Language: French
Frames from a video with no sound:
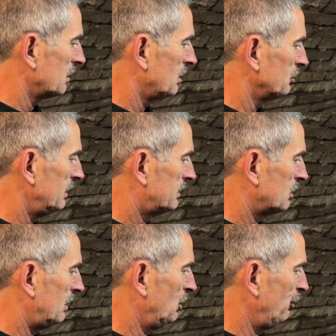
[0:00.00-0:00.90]
47
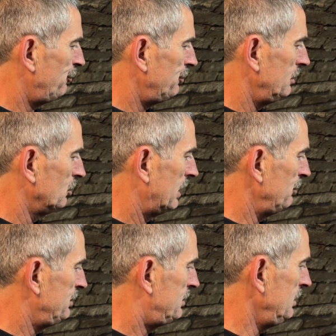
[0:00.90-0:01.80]
on
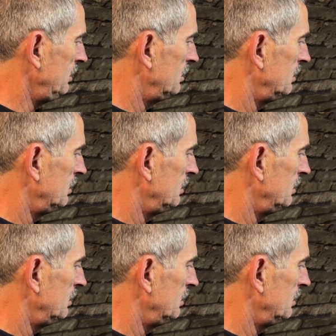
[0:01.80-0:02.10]
arrive ici.